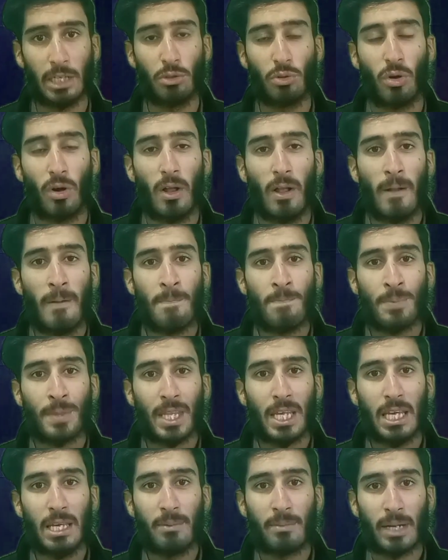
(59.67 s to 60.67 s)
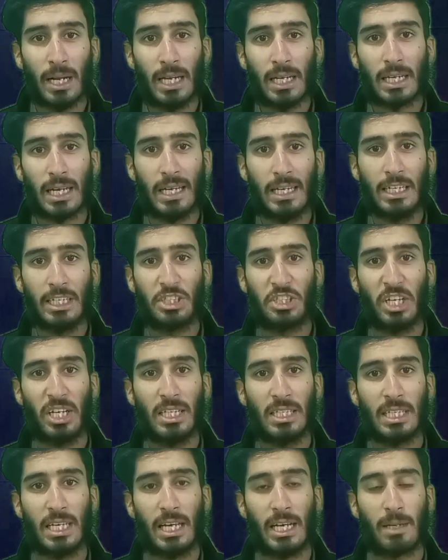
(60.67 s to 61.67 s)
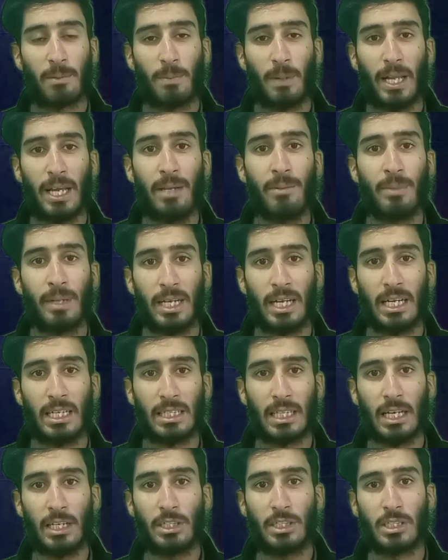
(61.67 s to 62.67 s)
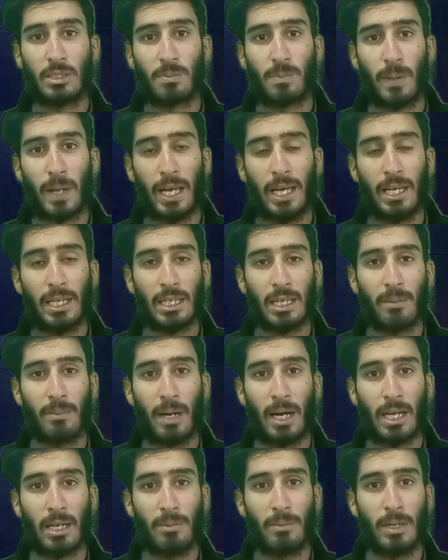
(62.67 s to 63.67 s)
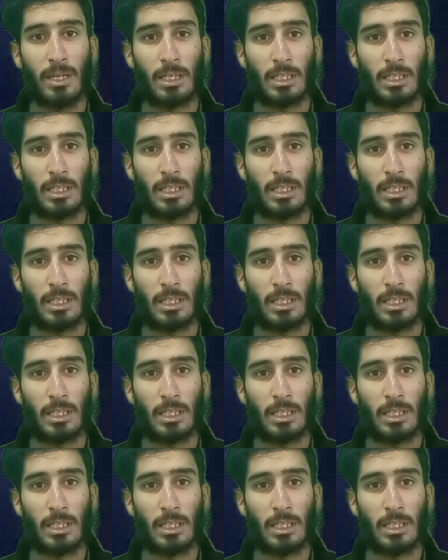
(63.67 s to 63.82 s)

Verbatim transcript: दूँ कि इमरान खान ने जेल से एक प्लान बनाया था जिस प्लान के बारे में